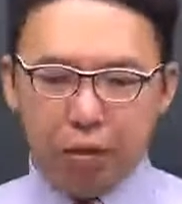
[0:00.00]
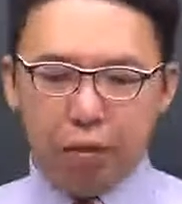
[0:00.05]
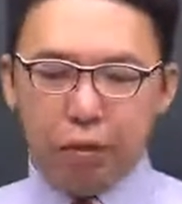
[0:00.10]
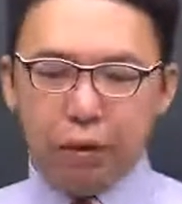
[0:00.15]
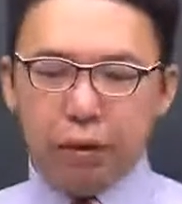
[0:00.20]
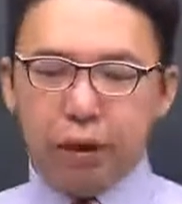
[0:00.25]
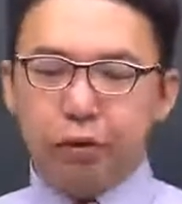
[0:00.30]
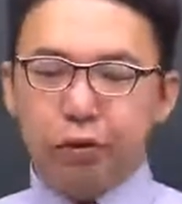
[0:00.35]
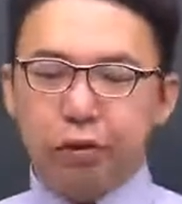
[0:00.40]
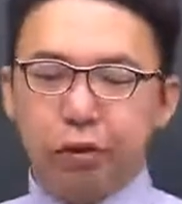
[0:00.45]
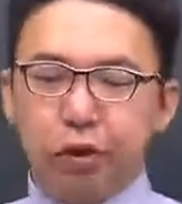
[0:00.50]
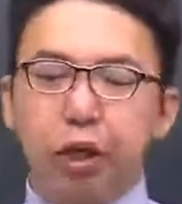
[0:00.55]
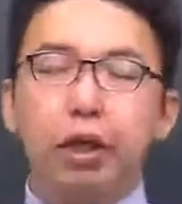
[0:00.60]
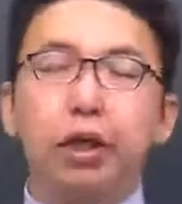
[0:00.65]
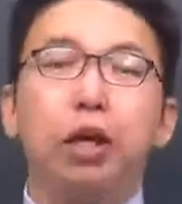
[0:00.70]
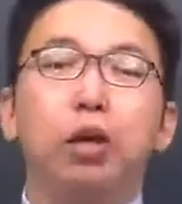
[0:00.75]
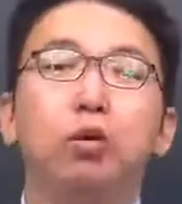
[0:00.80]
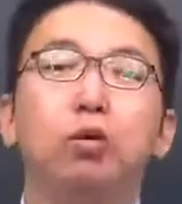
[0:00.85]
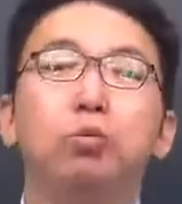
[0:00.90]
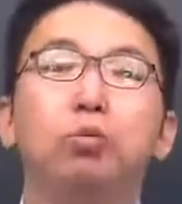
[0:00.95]
일단 여기에
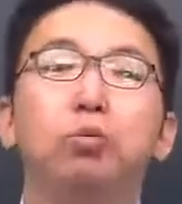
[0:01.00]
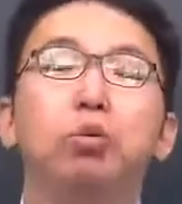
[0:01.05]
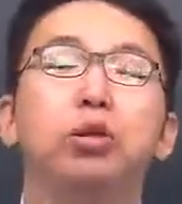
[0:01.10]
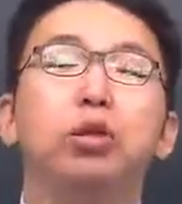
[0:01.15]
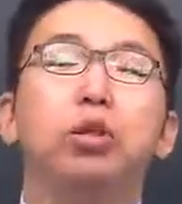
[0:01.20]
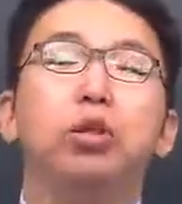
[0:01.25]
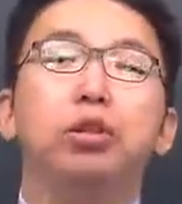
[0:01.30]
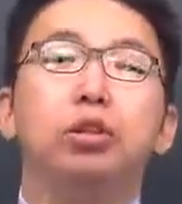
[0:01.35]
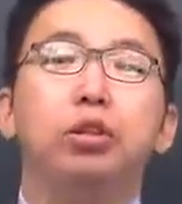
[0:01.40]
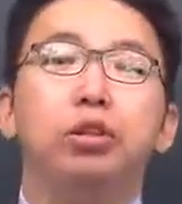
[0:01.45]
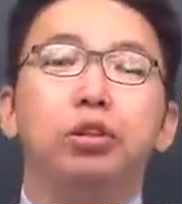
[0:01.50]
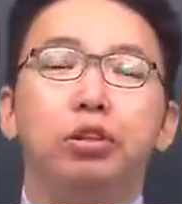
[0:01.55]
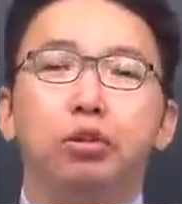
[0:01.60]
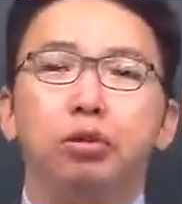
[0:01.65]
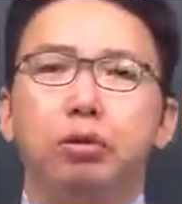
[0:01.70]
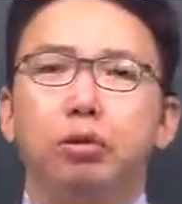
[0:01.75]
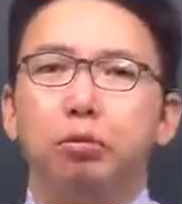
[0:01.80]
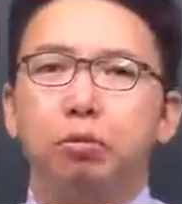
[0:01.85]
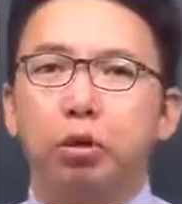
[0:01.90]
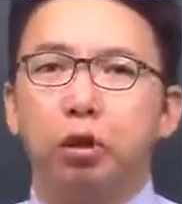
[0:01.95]
나오는 문제들은
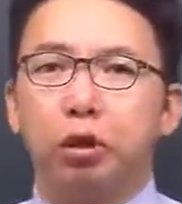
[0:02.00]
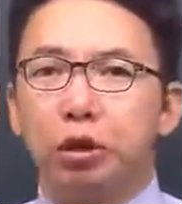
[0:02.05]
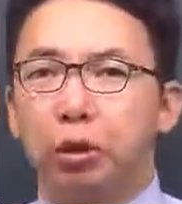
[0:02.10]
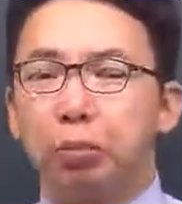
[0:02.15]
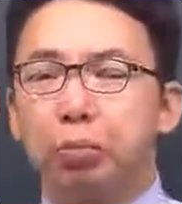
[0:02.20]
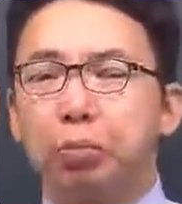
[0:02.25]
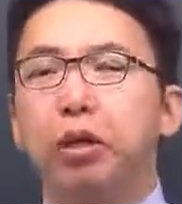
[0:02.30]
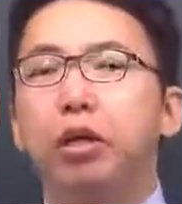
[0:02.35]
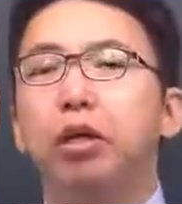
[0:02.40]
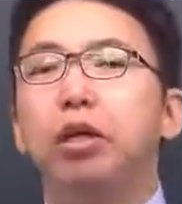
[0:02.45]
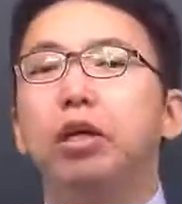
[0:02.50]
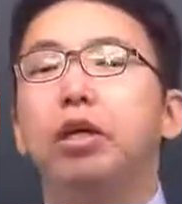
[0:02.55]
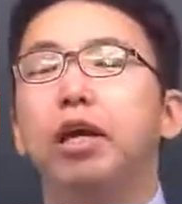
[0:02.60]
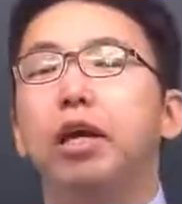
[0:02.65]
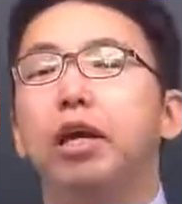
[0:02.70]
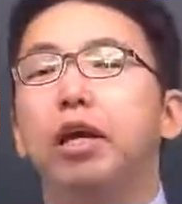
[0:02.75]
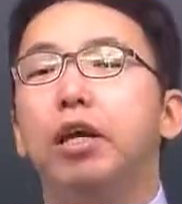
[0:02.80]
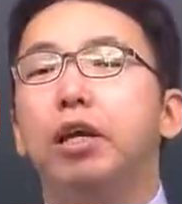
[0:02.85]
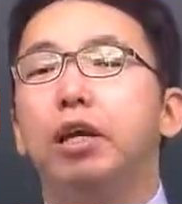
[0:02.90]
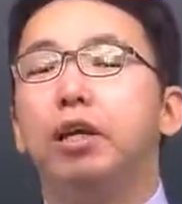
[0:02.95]
뭐 일단
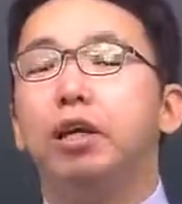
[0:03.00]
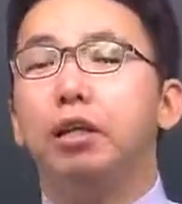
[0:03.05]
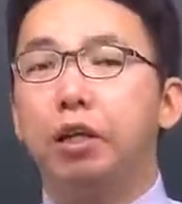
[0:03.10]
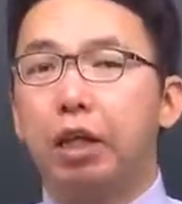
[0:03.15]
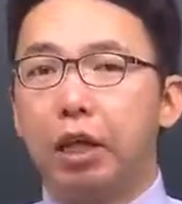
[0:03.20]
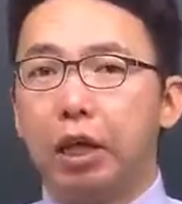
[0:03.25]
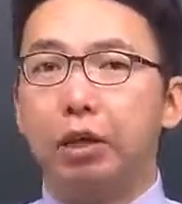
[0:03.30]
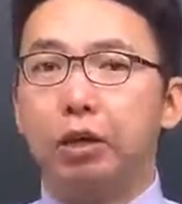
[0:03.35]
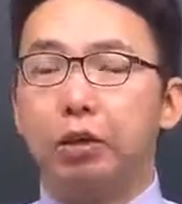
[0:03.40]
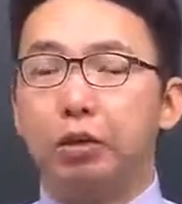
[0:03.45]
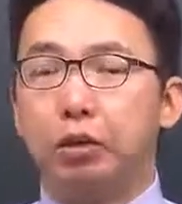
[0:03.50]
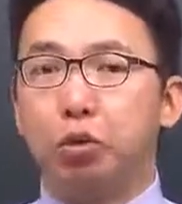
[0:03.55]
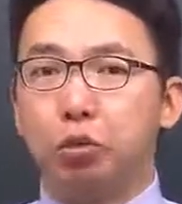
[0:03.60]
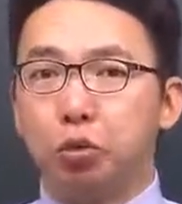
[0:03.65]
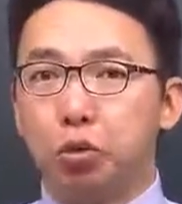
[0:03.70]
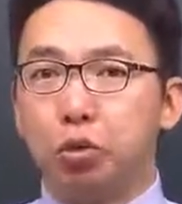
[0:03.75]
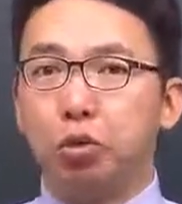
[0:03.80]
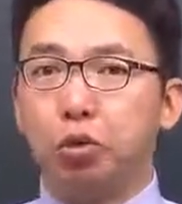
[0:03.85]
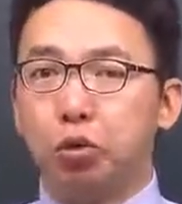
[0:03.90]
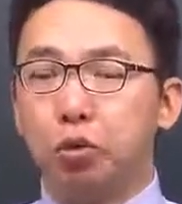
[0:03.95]
필기에 대한
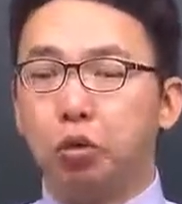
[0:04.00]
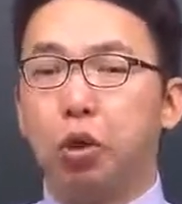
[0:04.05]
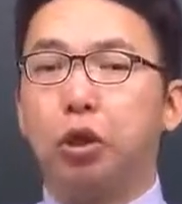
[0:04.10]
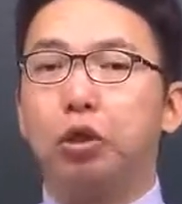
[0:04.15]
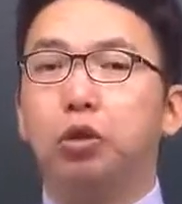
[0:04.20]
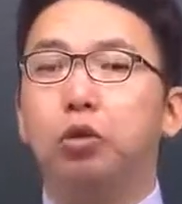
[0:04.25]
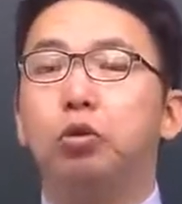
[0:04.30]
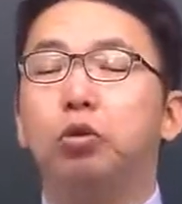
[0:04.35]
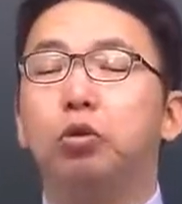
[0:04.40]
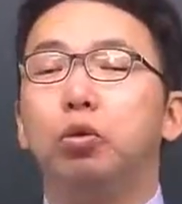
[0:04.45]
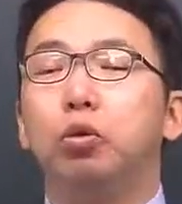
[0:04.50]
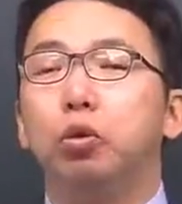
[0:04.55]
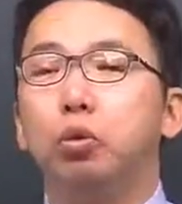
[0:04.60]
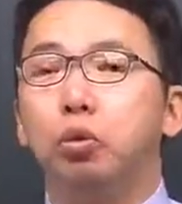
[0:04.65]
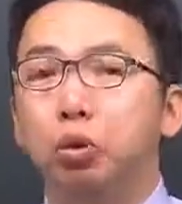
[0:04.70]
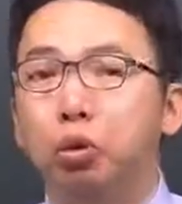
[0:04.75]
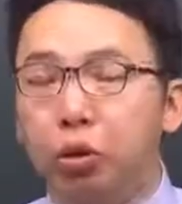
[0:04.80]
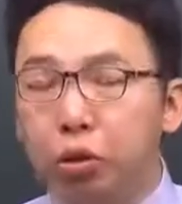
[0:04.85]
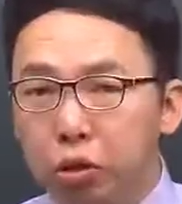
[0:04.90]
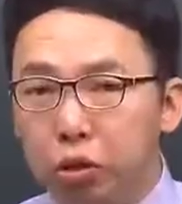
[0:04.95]
그
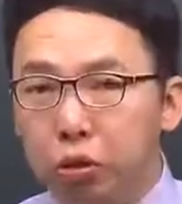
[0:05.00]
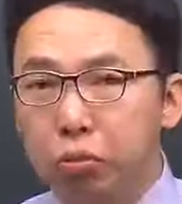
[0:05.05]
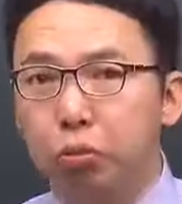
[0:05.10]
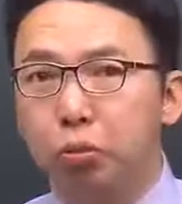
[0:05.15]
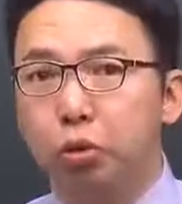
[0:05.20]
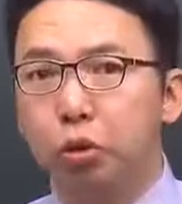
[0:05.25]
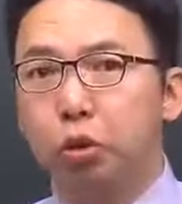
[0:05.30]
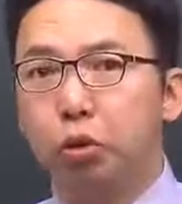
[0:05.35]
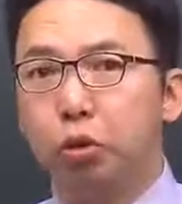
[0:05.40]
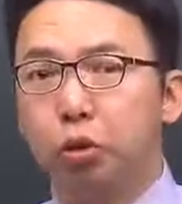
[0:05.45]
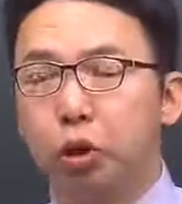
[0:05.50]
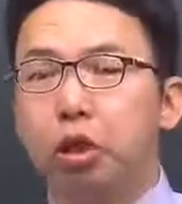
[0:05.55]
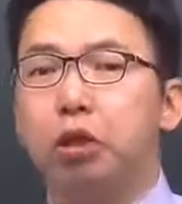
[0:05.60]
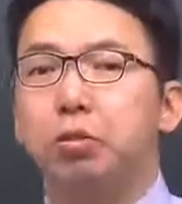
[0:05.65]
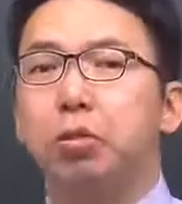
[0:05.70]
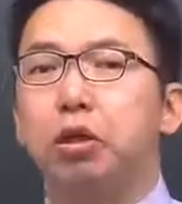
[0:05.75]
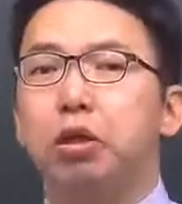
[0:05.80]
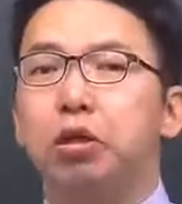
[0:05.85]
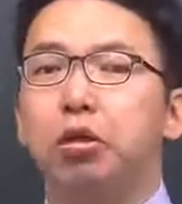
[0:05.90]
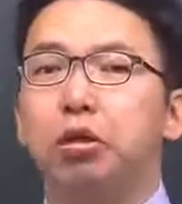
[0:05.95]
관연도 연습 문제도
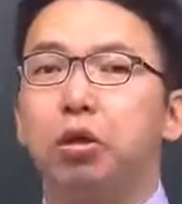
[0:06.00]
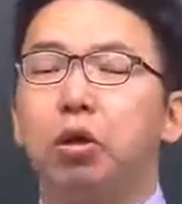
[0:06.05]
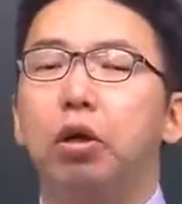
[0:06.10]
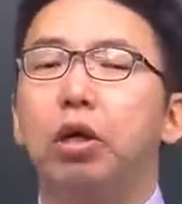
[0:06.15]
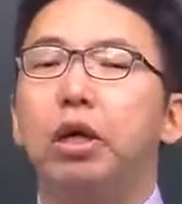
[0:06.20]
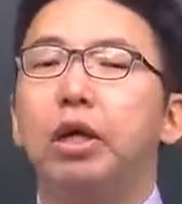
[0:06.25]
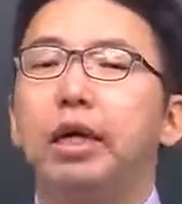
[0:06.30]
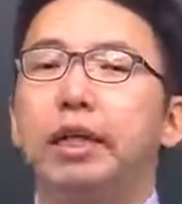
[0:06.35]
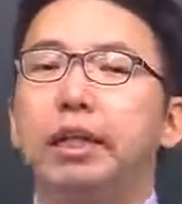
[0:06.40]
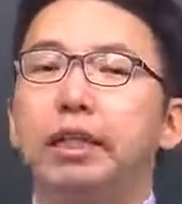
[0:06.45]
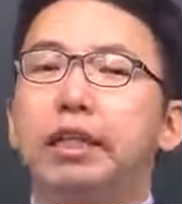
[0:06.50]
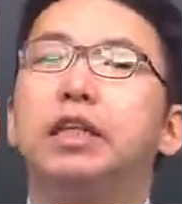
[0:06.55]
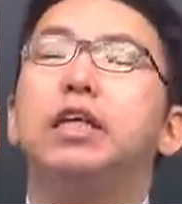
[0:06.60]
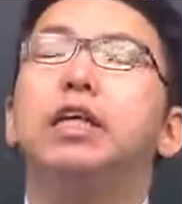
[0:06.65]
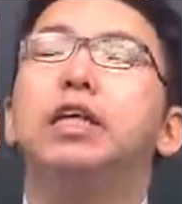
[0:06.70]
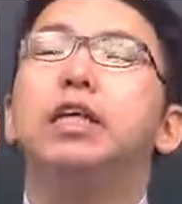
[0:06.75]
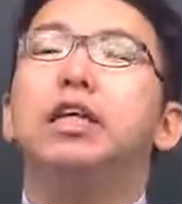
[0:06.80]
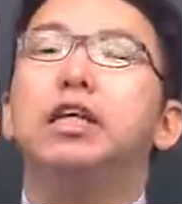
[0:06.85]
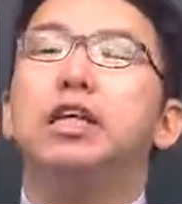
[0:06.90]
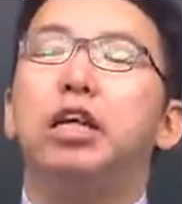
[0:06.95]
되지만은요
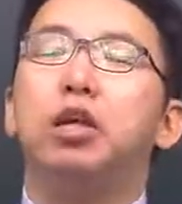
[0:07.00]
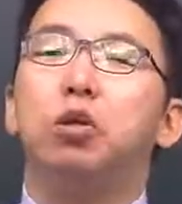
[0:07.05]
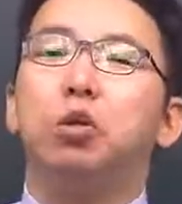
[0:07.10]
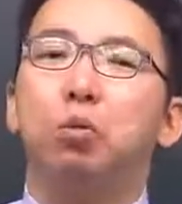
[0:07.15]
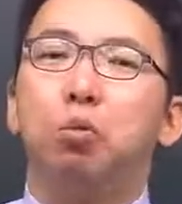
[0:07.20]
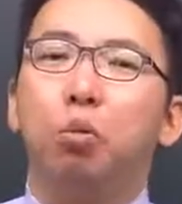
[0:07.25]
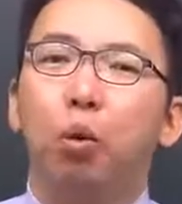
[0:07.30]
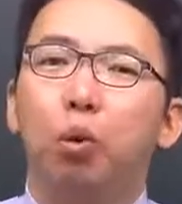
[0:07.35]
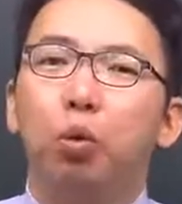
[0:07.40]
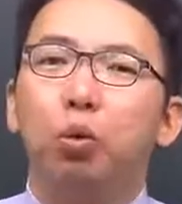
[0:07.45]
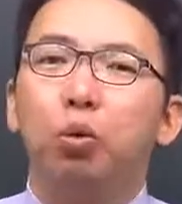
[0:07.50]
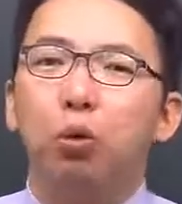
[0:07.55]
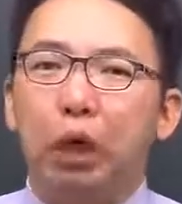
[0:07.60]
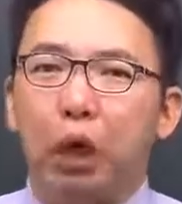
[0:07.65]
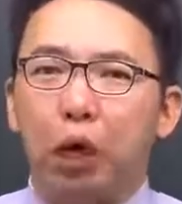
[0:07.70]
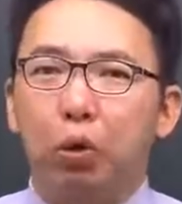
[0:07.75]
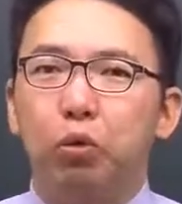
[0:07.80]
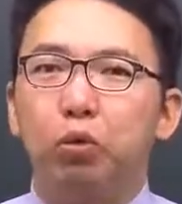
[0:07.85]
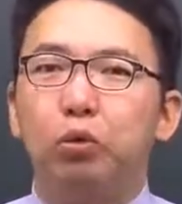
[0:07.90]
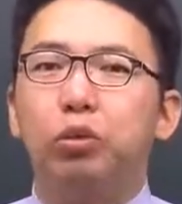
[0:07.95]
실기에도 모두
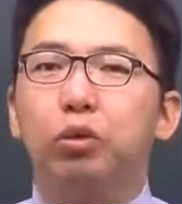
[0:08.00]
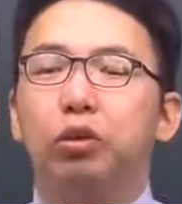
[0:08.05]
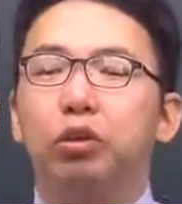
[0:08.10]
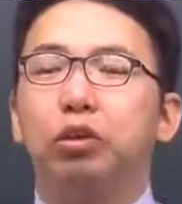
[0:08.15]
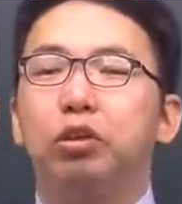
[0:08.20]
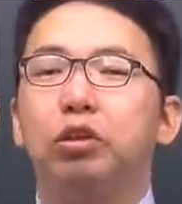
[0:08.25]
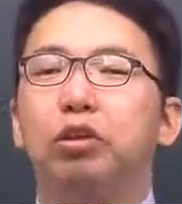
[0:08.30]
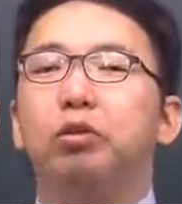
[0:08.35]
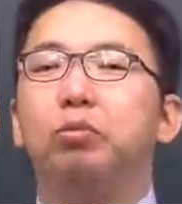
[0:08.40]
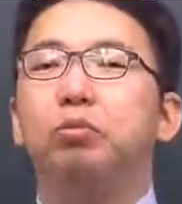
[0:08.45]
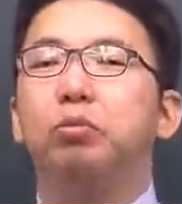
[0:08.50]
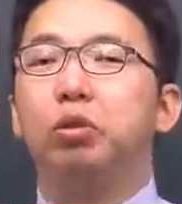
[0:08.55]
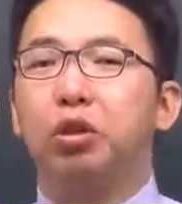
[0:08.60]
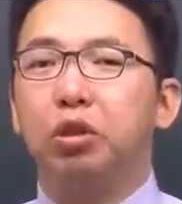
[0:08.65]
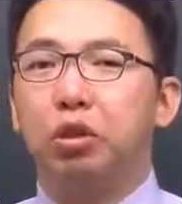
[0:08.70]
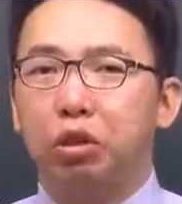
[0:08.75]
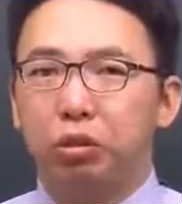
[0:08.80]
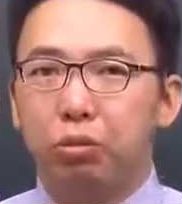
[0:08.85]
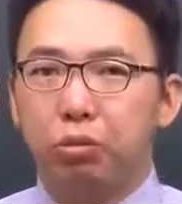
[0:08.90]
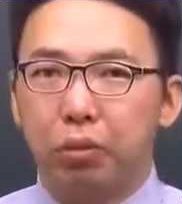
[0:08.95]
나올 수 있는 그런
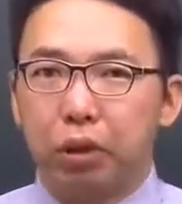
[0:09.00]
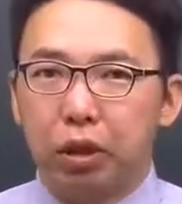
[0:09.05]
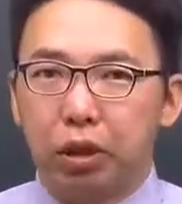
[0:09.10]
문제들입니다.